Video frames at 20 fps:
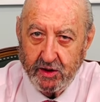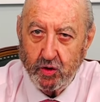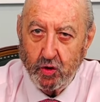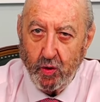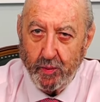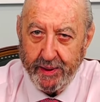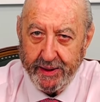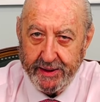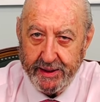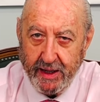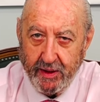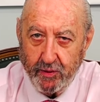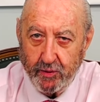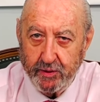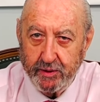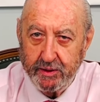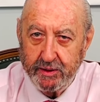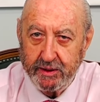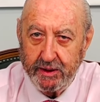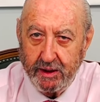
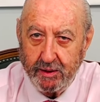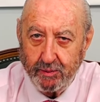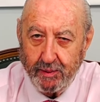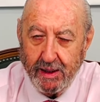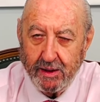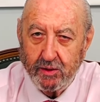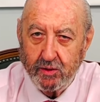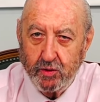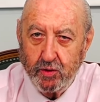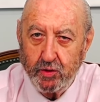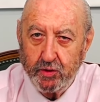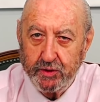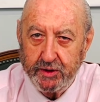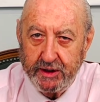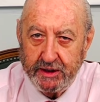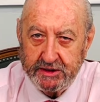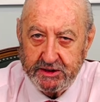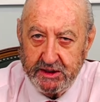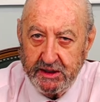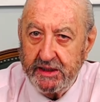gobernador del Banco
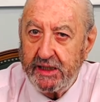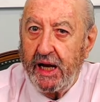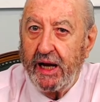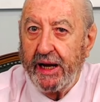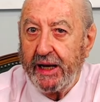de China,